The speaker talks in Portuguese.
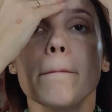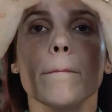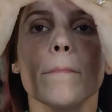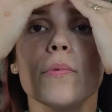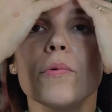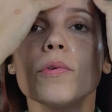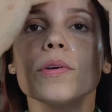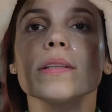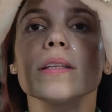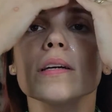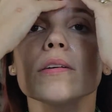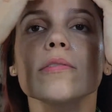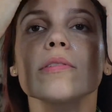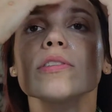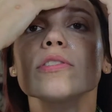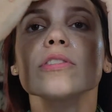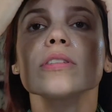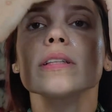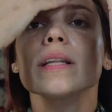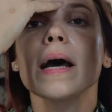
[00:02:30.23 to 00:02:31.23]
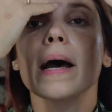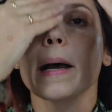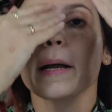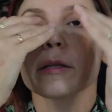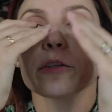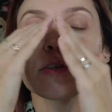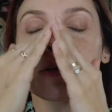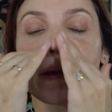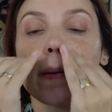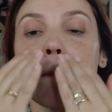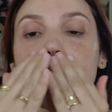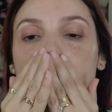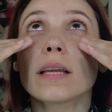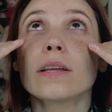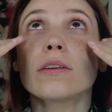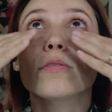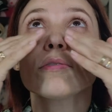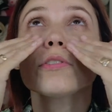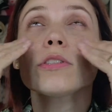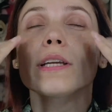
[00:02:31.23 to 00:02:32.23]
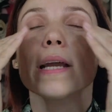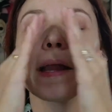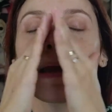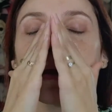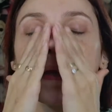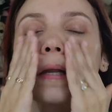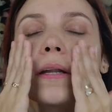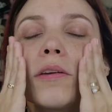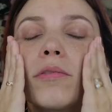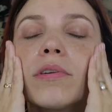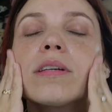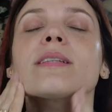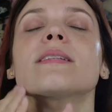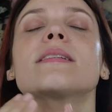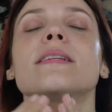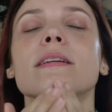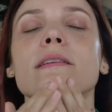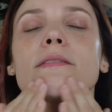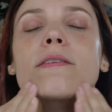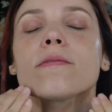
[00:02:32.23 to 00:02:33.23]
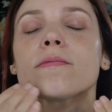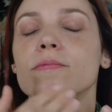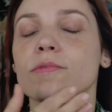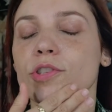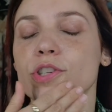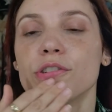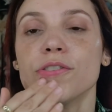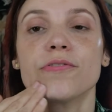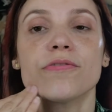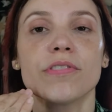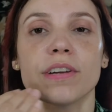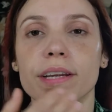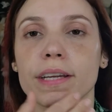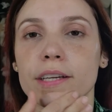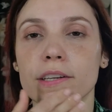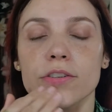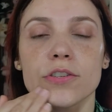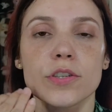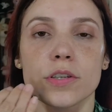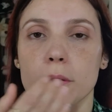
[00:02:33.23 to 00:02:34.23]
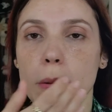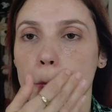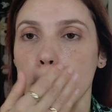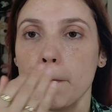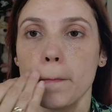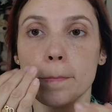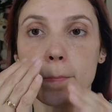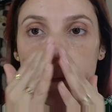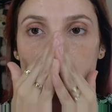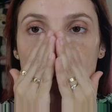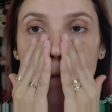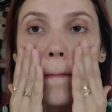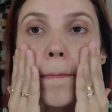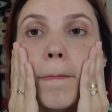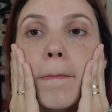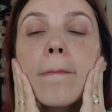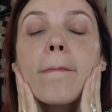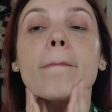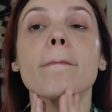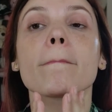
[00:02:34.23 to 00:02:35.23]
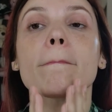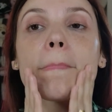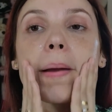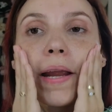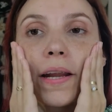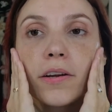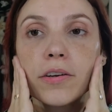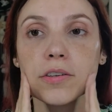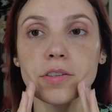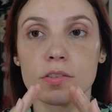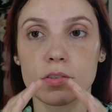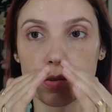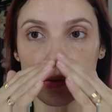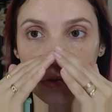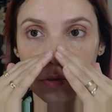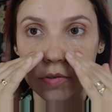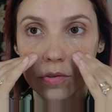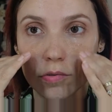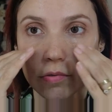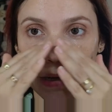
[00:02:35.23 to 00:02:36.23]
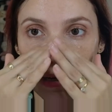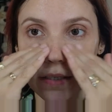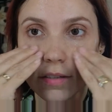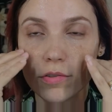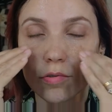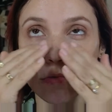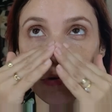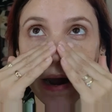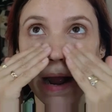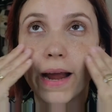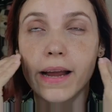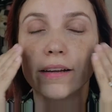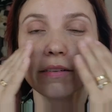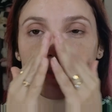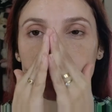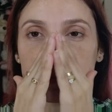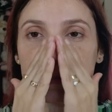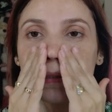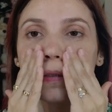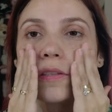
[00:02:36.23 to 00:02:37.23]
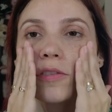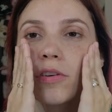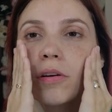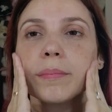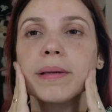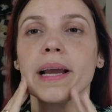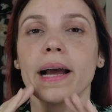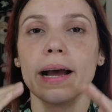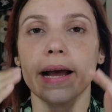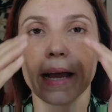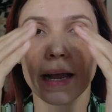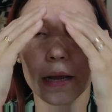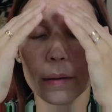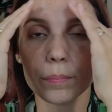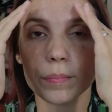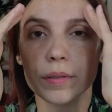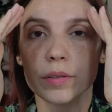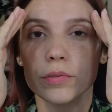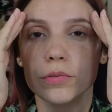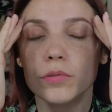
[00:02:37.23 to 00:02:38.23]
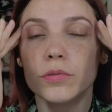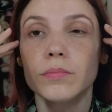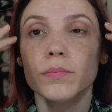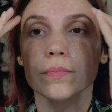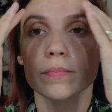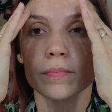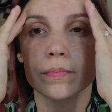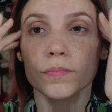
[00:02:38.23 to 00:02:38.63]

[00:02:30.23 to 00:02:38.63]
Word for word: muita quantidade. Tem um cheirinho assim de verde, bem gostoso, é suave, some rápido.